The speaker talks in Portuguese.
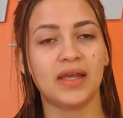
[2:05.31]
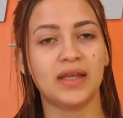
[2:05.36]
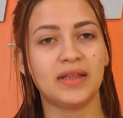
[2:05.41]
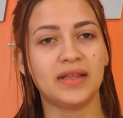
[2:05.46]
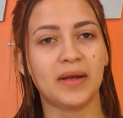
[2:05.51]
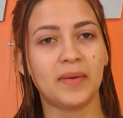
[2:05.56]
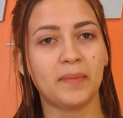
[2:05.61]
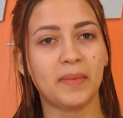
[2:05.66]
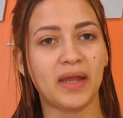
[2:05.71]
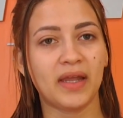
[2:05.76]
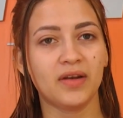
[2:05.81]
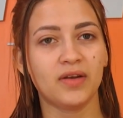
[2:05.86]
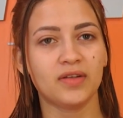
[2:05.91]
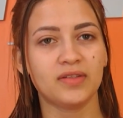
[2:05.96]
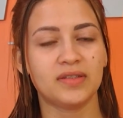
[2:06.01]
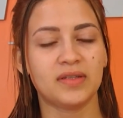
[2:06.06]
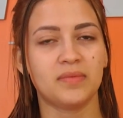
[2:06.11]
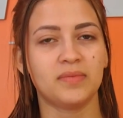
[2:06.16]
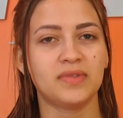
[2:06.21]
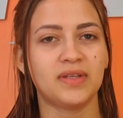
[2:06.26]
E também
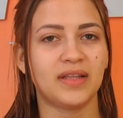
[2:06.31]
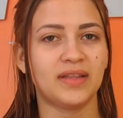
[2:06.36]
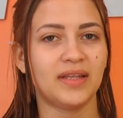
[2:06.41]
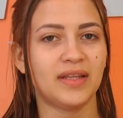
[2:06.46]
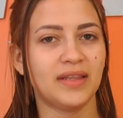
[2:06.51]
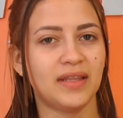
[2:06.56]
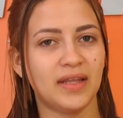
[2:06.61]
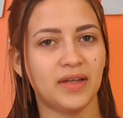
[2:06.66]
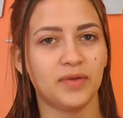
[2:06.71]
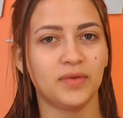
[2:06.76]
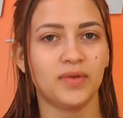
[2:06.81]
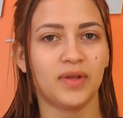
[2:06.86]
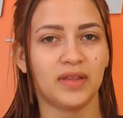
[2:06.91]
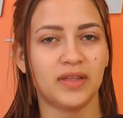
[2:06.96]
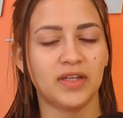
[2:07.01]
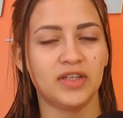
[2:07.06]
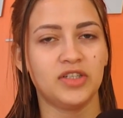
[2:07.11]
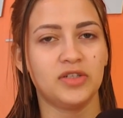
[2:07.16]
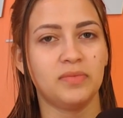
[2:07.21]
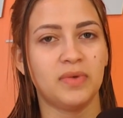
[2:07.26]
nós estamos atendendo no
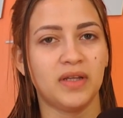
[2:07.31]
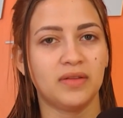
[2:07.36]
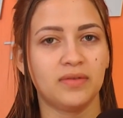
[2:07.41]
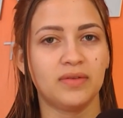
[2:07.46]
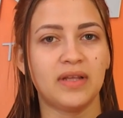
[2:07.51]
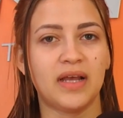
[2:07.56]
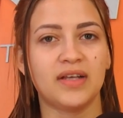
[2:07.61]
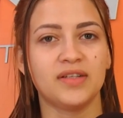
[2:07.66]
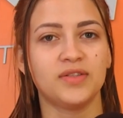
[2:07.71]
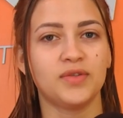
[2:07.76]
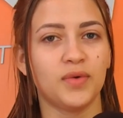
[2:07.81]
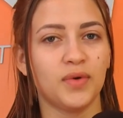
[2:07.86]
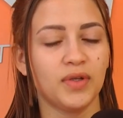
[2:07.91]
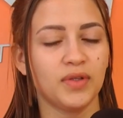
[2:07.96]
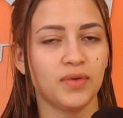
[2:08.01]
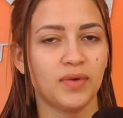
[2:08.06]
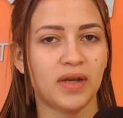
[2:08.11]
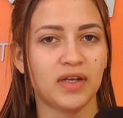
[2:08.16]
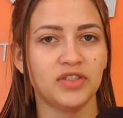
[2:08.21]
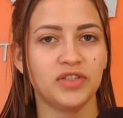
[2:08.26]
atendimento das
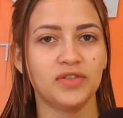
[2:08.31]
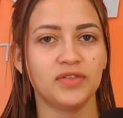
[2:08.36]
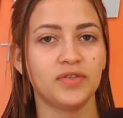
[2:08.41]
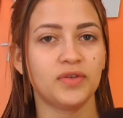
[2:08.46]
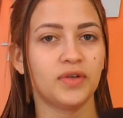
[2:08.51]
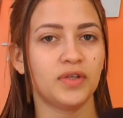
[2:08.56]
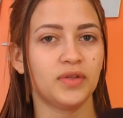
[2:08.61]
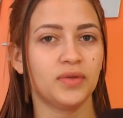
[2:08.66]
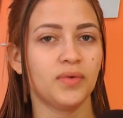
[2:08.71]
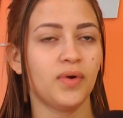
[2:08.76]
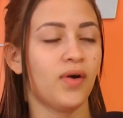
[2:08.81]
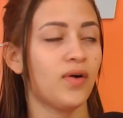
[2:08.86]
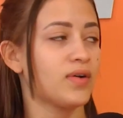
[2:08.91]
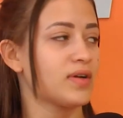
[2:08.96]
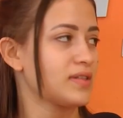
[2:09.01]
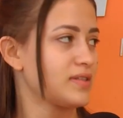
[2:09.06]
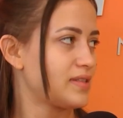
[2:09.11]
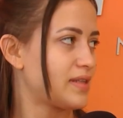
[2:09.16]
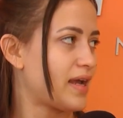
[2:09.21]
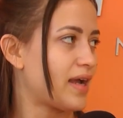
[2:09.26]
8 às 18
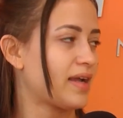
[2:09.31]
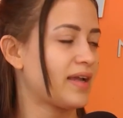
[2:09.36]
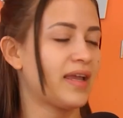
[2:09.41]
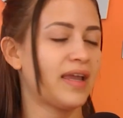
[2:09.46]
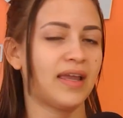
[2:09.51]
horas, tá?